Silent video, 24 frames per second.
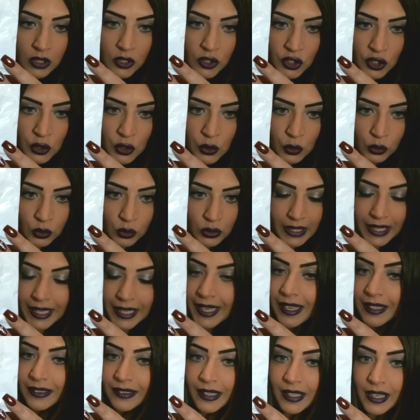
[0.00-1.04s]
ci sono
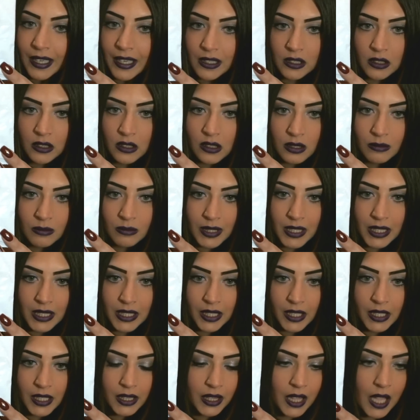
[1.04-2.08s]
delle catene insomma in
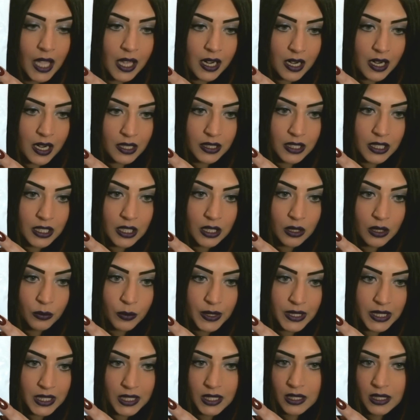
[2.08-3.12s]
Inghilterra di
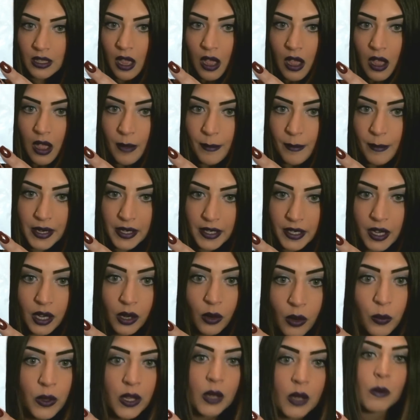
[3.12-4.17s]
questa
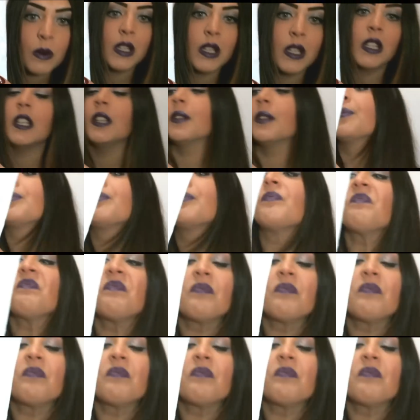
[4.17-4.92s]
marca qui quindi